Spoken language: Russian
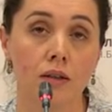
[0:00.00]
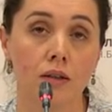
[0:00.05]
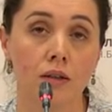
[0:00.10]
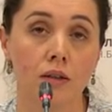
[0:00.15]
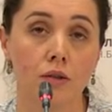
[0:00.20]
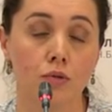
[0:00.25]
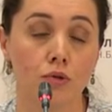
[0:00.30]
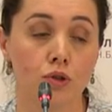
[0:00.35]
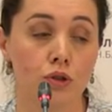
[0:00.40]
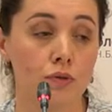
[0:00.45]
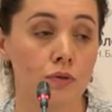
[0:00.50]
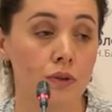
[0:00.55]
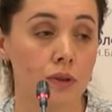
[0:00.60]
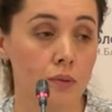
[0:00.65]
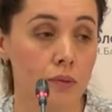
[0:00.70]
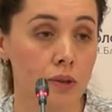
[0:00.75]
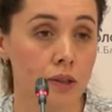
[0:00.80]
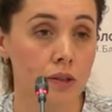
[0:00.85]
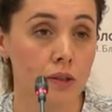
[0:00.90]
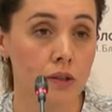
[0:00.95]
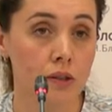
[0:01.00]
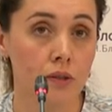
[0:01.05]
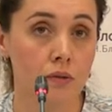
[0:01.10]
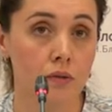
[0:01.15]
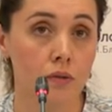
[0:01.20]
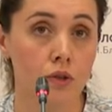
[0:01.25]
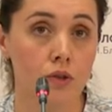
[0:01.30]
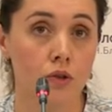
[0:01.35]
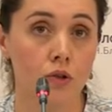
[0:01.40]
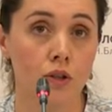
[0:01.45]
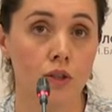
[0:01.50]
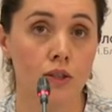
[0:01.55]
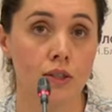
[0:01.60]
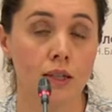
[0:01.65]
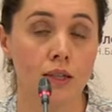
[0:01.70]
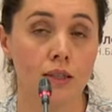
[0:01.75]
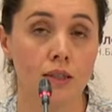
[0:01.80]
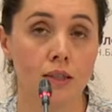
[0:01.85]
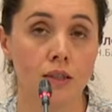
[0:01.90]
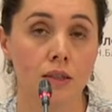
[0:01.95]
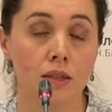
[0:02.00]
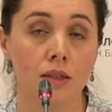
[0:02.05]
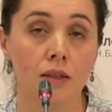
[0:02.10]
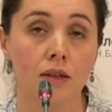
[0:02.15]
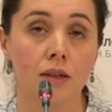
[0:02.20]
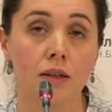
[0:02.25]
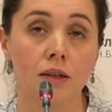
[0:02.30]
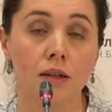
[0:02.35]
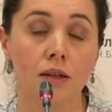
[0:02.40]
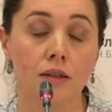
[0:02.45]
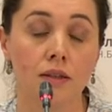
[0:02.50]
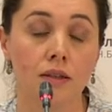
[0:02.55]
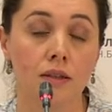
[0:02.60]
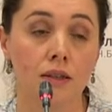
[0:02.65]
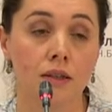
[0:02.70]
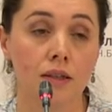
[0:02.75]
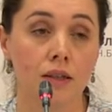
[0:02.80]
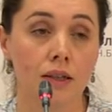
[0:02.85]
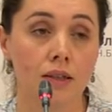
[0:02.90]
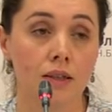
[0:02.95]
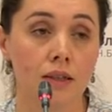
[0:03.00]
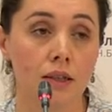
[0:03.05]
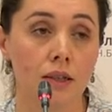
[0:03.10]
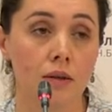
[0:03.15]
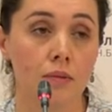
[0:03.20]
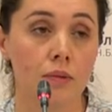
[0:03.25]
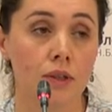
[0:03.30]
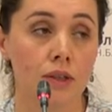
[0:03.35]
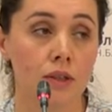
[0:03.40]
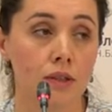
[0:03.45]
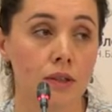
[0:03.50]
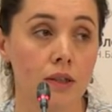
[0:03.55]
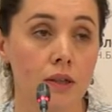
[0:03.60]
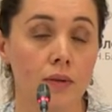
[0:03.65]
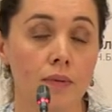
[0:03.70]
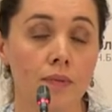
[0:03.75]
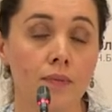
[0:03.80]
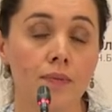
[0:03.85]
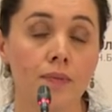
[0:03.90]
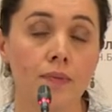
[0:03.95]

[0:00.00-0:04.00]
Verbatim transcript: лучевые методы визуализации, это КТ, МРТ,